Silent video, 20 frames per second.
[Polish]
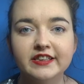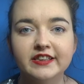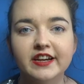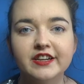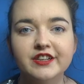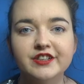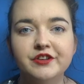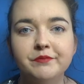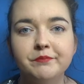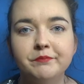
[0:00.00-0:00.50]

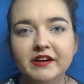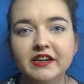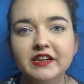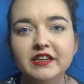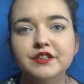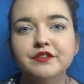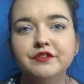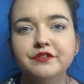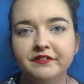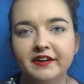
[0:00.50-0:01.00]
także
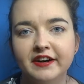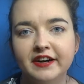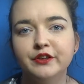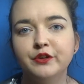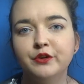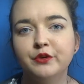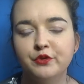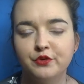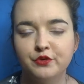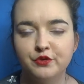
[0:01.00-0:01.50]
bardzo
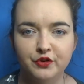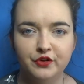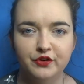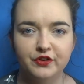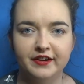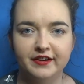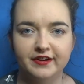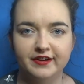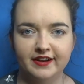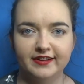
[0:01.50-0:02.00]
fajną
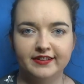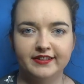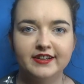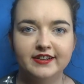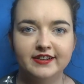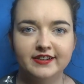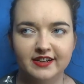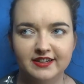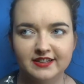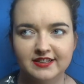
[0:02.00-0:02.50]
rolę gra
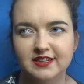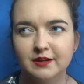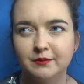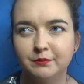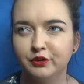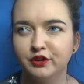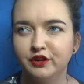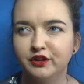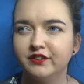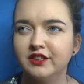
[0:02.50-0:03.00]
narracja,
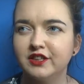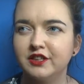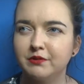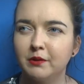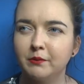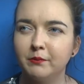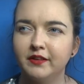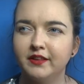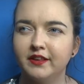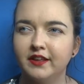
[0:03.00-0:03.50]
ponieważ
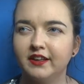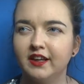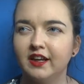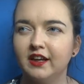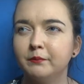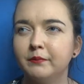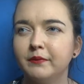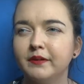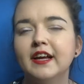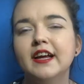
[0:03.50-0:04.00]
mamy tak
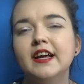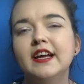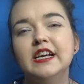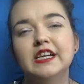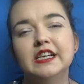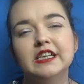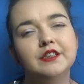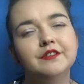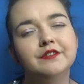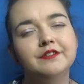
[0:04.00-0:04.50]
jakby
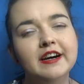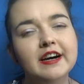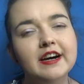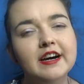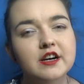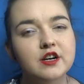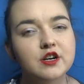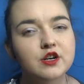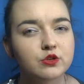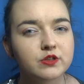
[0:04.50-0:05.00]

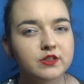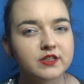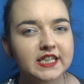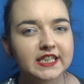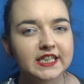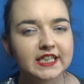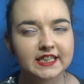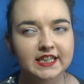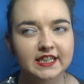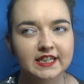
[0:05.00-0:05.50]
dwa
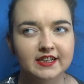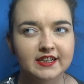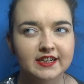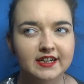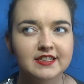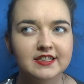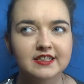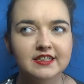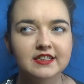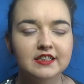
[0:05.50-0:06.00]
rodzaje
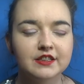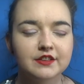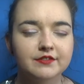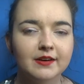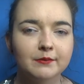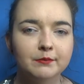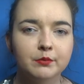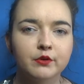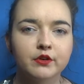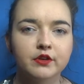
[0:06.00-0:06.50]
narracji i
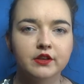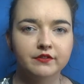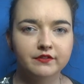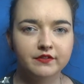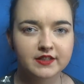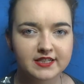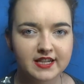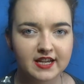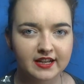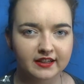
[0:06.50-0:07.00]
dwa punkty
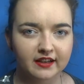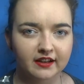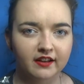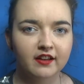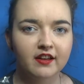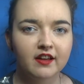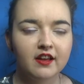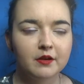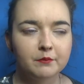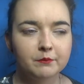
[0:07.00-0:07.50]
widzenia.
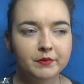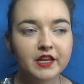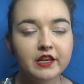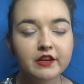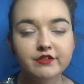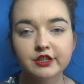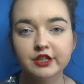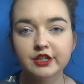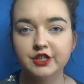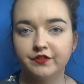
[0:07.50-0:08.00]

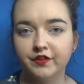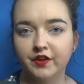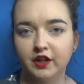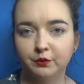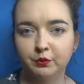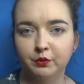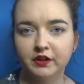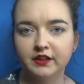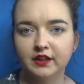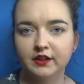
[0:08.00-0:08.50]
Pierwsze
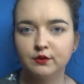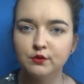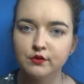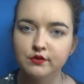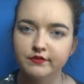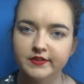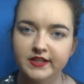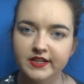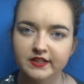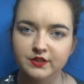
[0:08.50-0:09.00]
światła, te
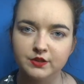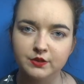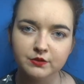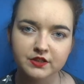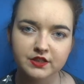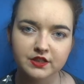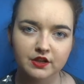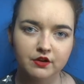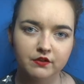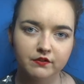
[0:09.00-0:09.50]
główne,
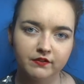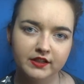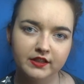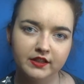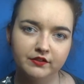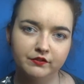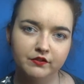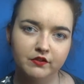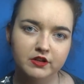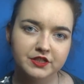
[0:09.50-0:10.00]
są
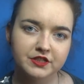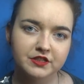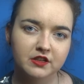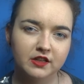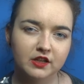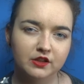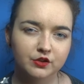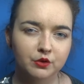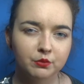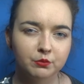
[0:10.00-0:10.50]
skierowane
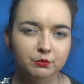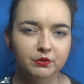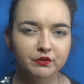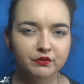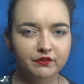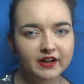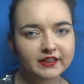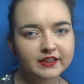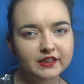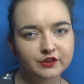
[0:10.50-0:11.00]
właśnie na tą
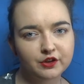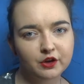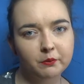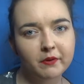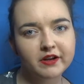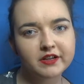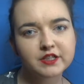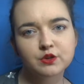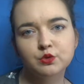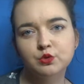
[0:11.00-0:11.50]
Mifani
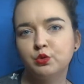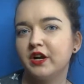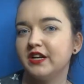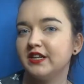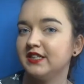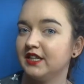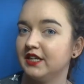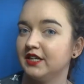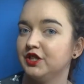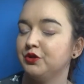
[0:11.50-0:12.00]
Thomas,
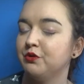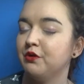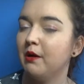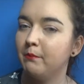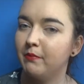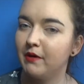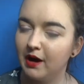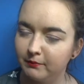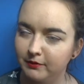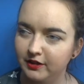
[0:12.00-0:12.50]
która straciła
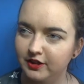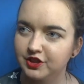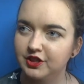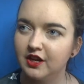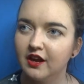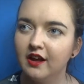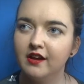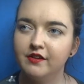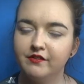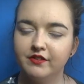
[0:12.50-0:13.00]
pamięć.
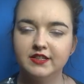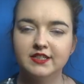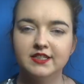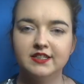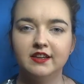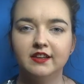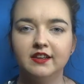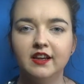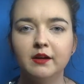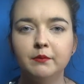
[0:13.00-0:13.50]
Więc
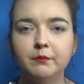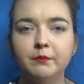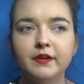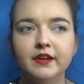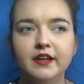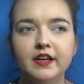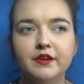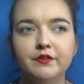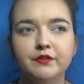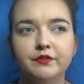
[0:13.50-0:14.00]
tak jakby
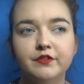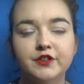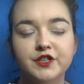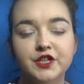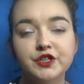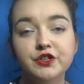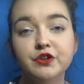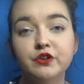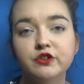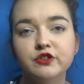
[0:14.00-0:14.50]
w
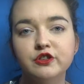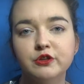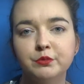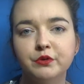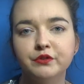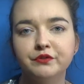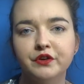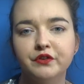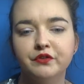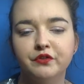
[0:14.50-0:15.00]

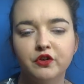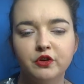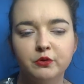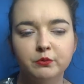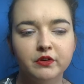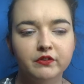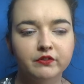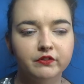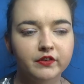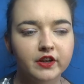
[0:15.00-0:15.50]
trzecioosobowej
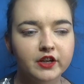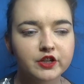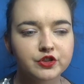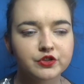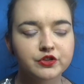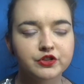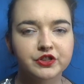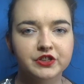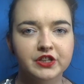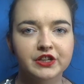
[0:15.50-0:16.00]
formie
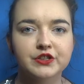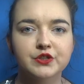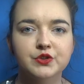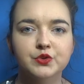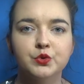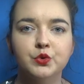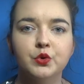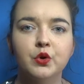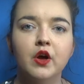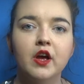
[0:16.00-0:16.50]
większość
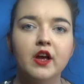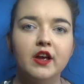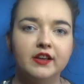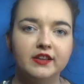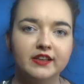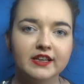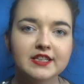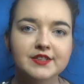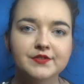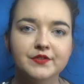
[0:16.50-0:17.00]
tekstu
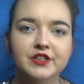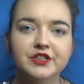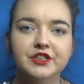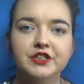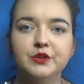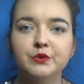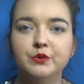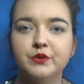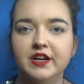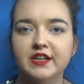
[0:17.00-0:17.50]
jest
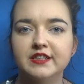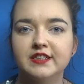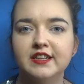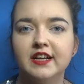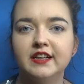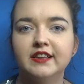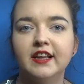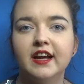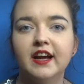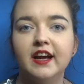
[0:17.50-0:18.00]
właśnie
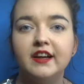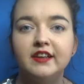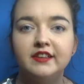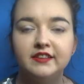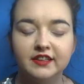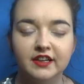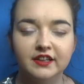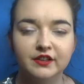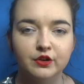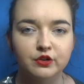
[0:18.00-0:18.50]
ukazana
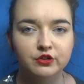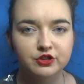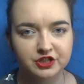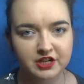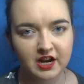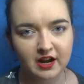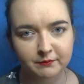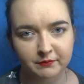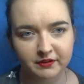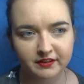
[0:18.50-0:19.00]
jej
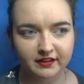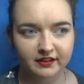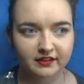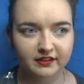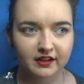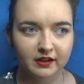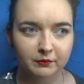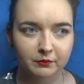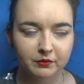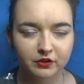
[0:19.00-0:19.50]
oczami,
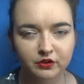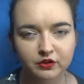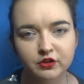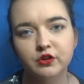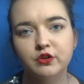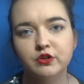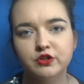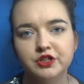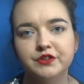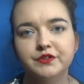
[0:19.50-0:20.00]
tak jakby. No
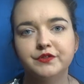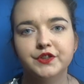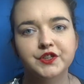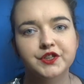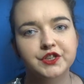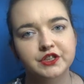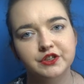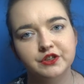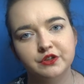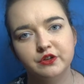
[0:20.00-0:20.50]
tylko, że w
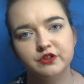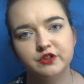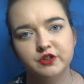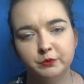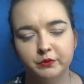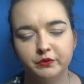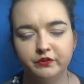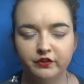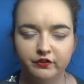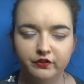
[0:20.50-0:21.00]

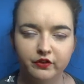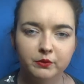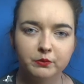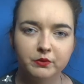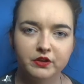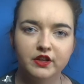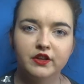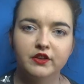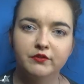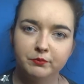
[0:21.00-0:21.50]
trzecioosobowej
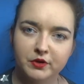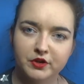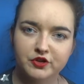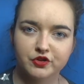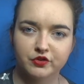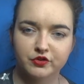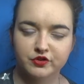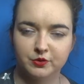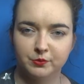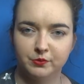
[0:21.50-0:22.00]
formie, nie w
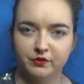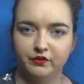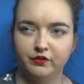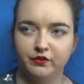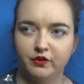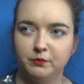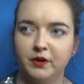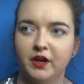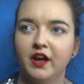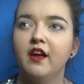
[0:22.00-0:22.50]
pierwszoosobowej
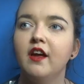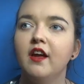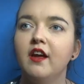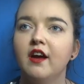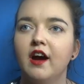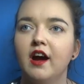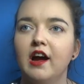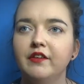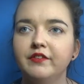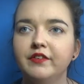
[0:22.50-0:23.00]
formie.
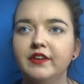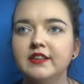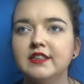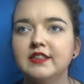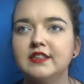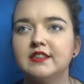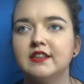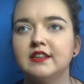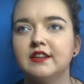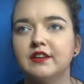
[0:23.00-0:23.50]
A
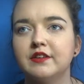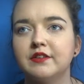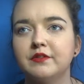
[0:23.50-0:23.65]
więc y,